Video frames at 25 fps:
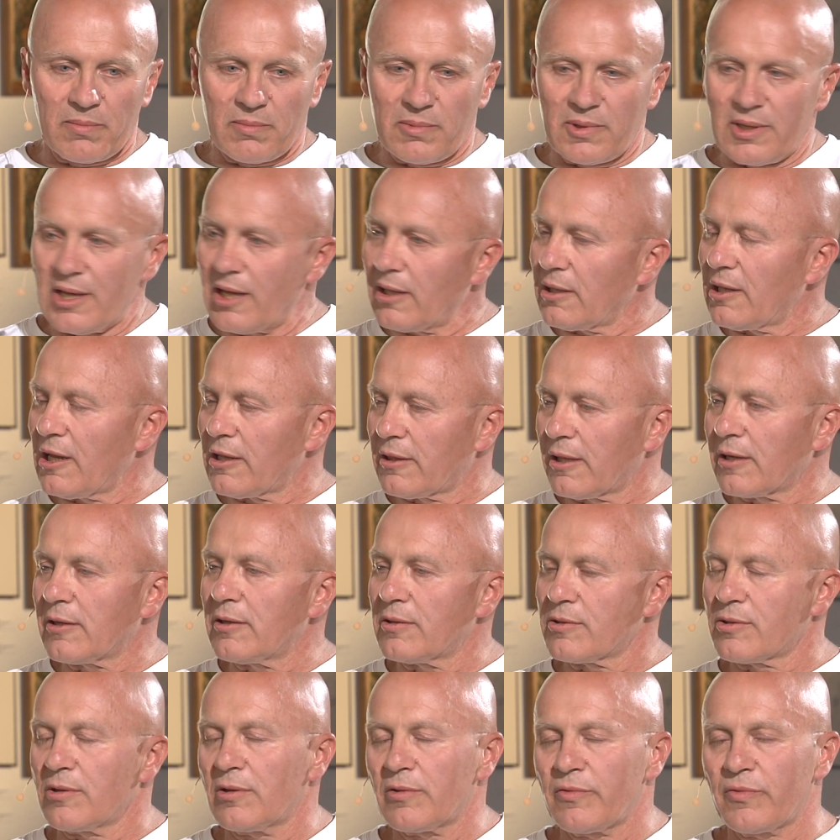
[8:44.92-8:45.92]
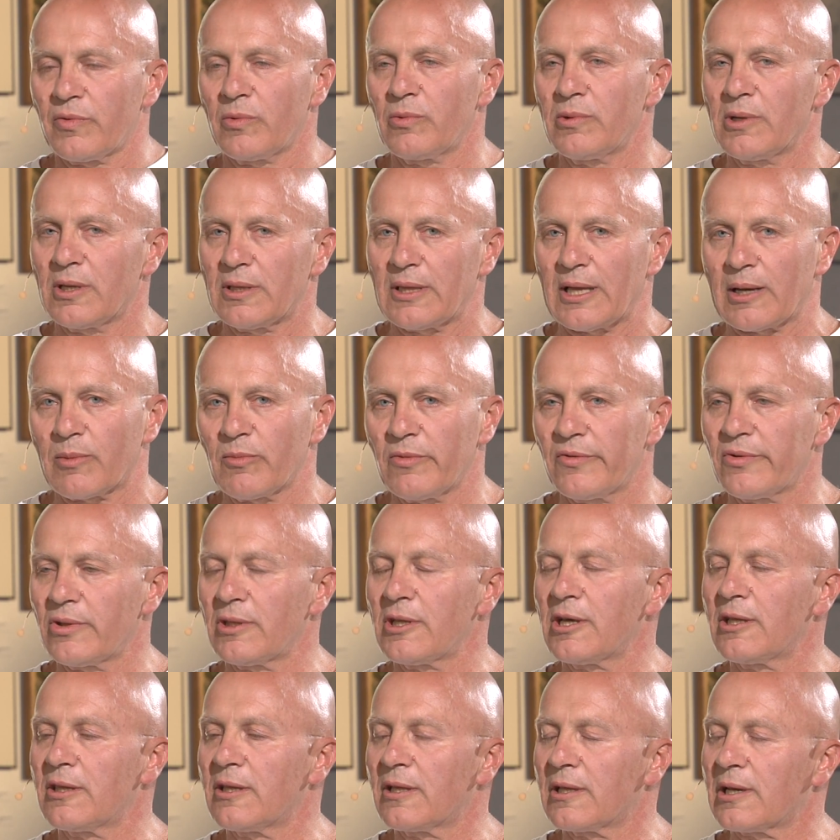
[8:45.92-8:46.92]
Ja dlatego się odwołuję, tak mówię
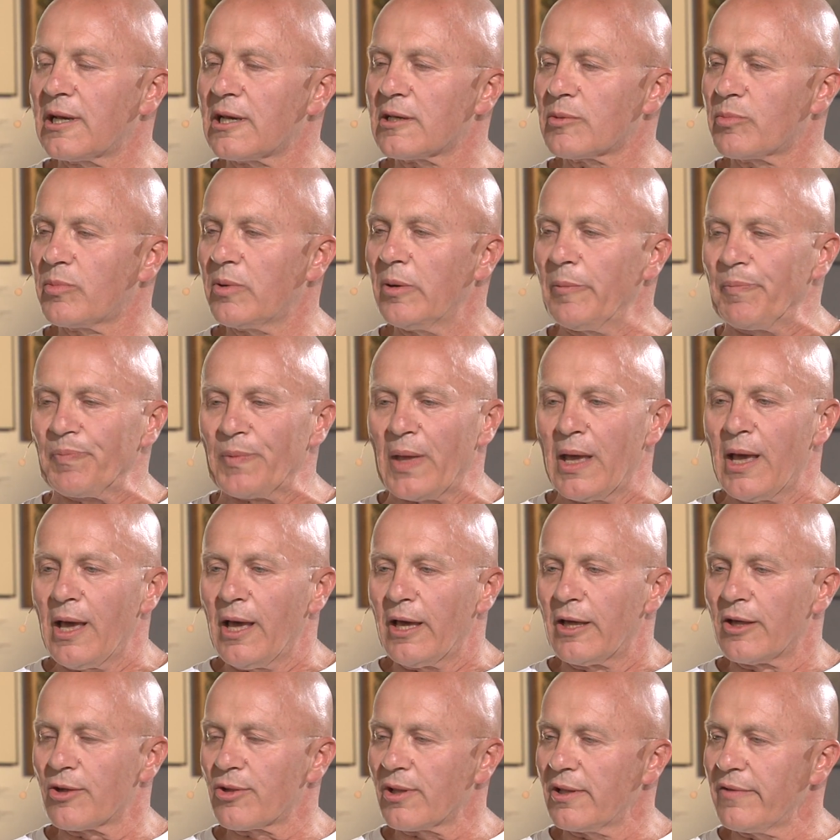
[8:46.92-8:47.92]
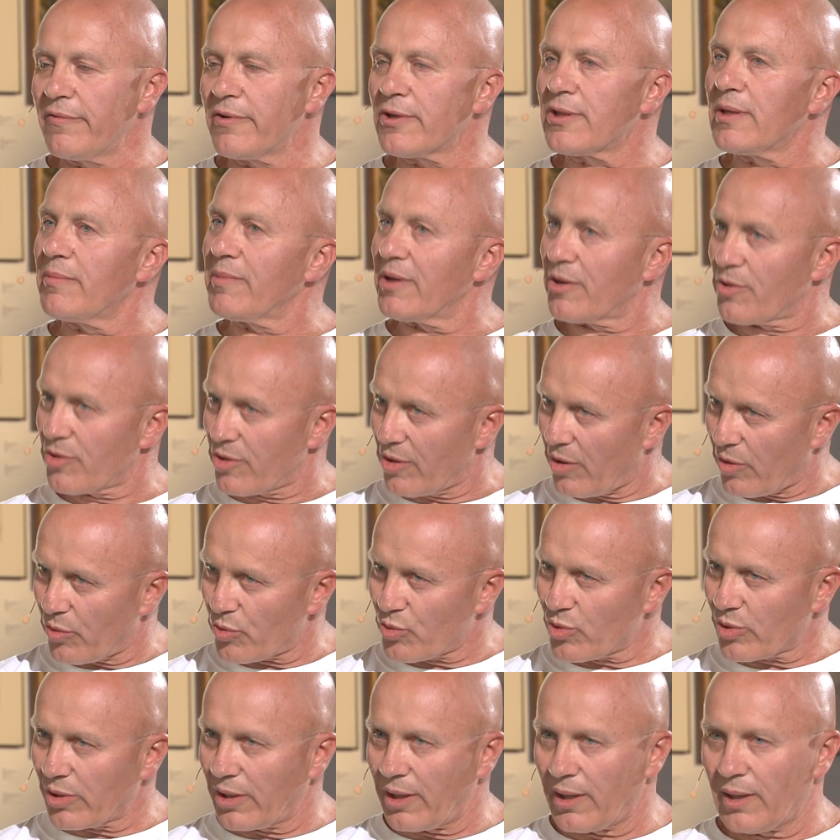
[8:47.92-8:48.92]
nie jeden raz, bo jeżeli weźmiemy
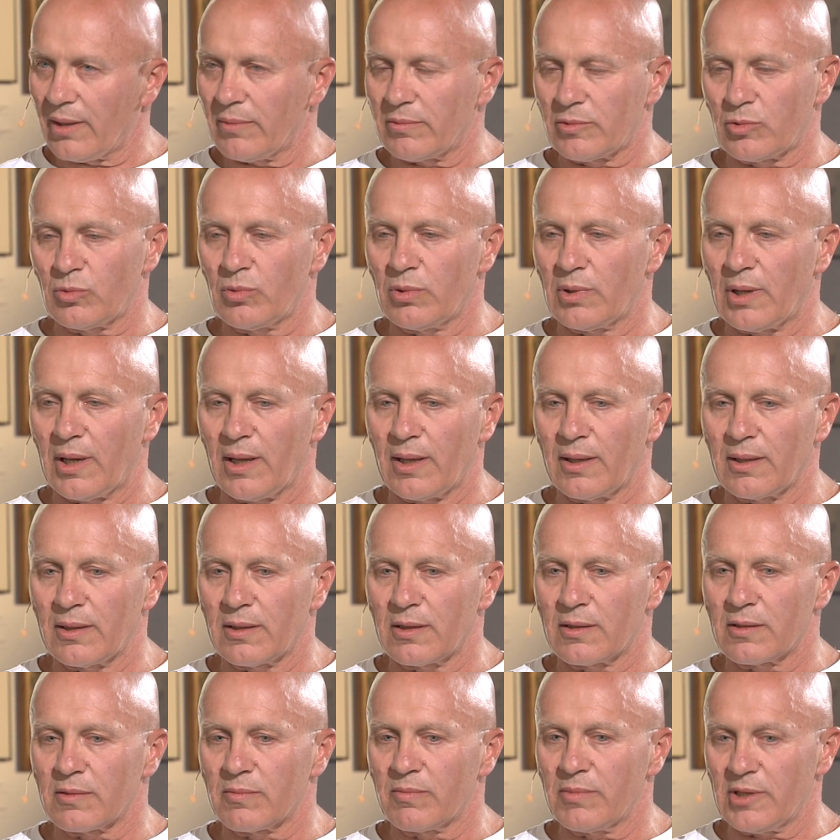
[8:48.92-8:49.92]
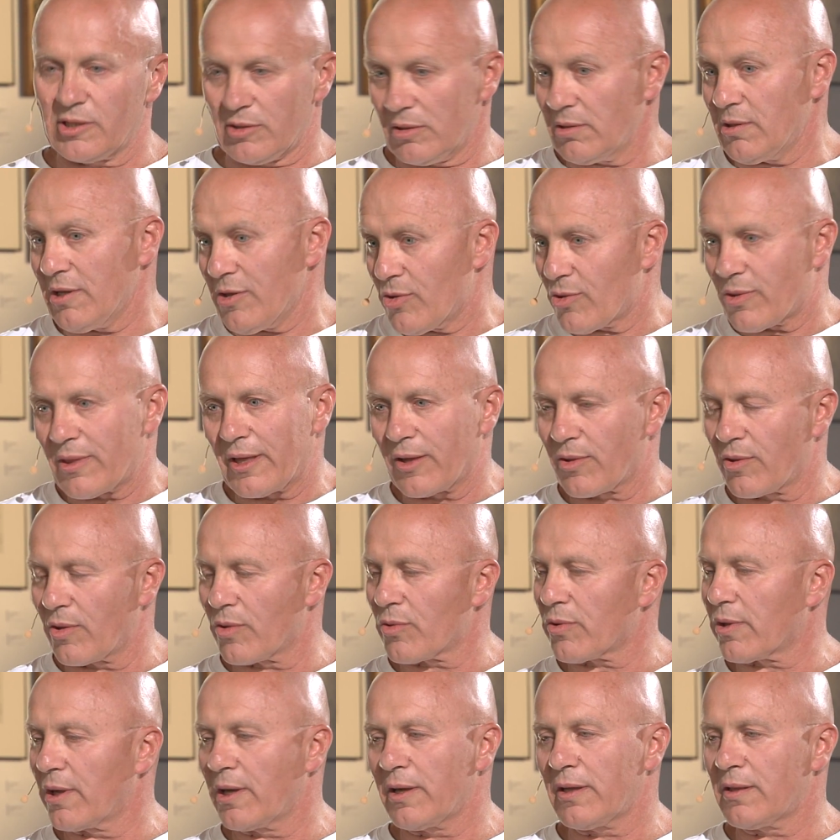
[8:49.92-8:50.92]
książki, które y, metodyczne
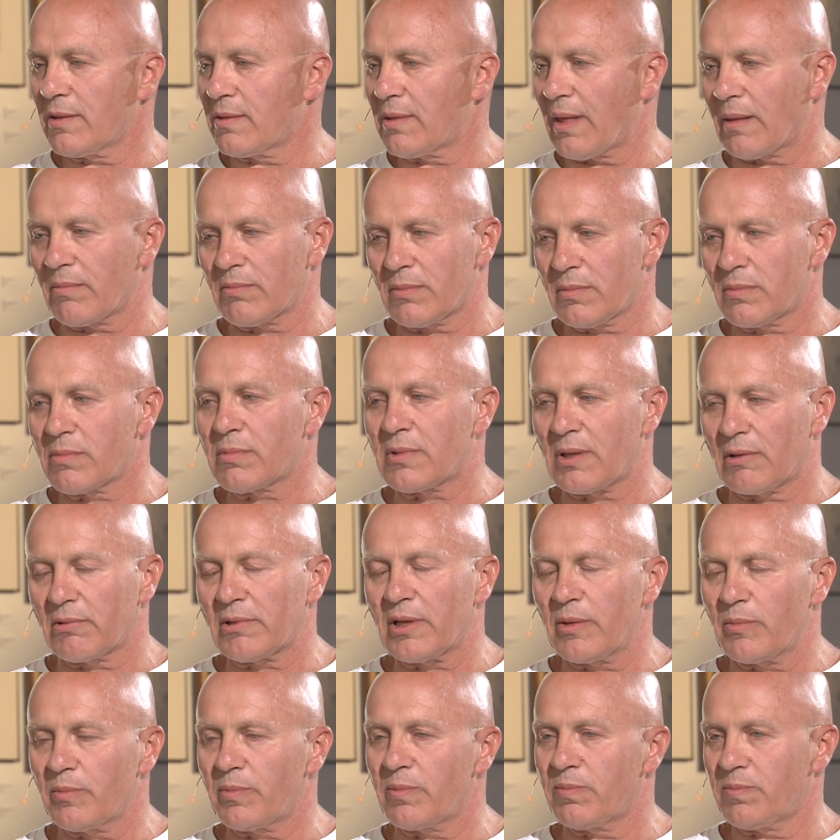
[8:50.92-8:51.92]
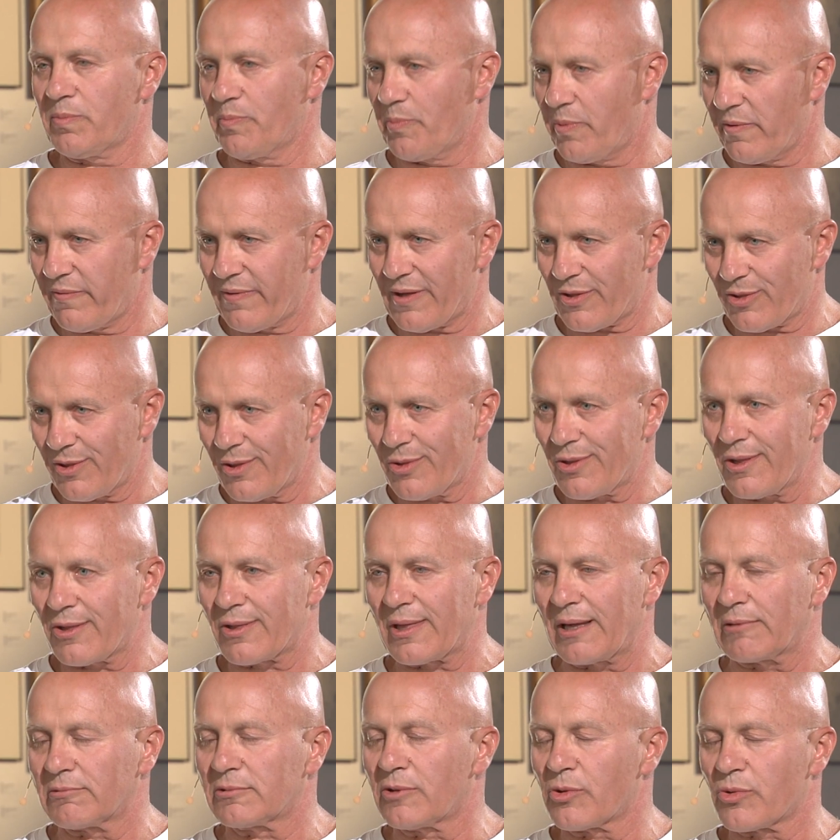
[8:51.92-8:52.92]
książki i tam całkiem poważne
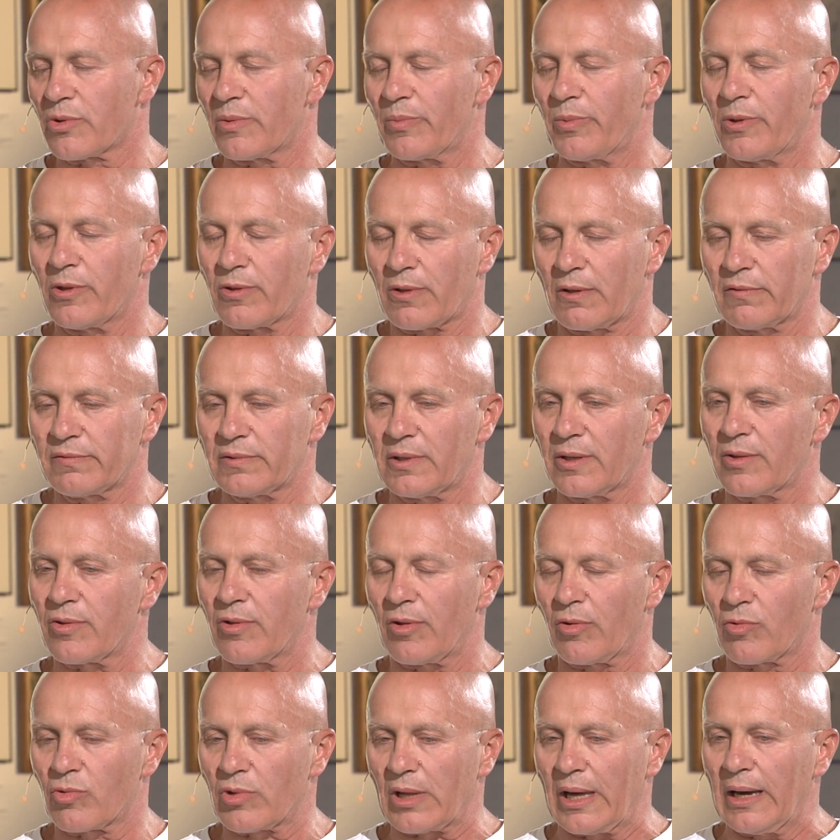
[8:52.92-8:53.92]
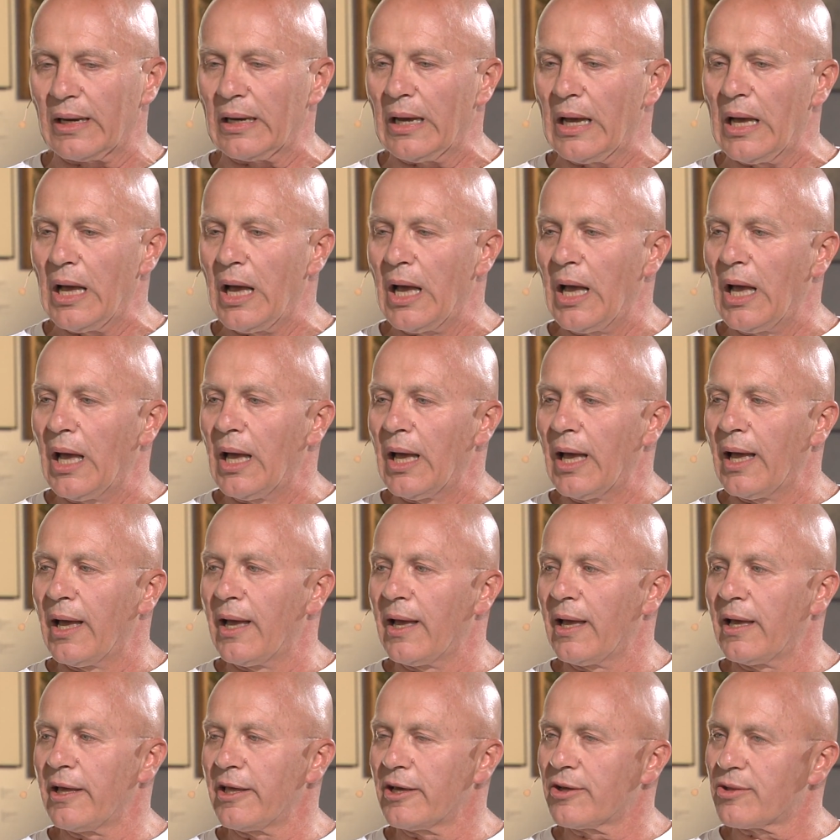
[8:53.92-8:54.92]
rzeczy autorzy piszą w tych książkach
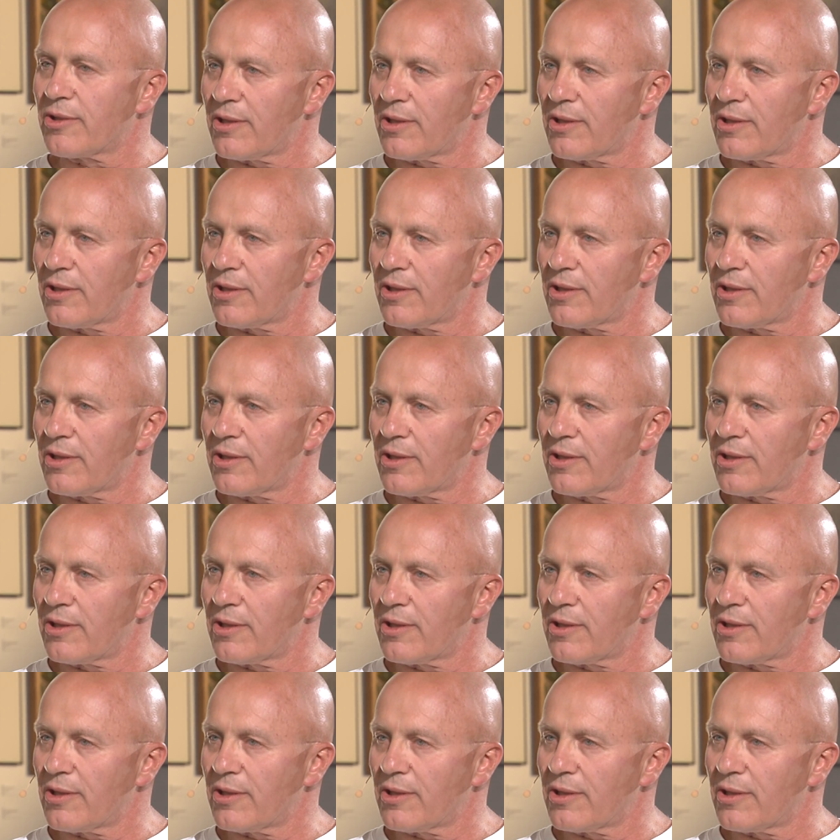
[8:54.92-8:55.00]
e, i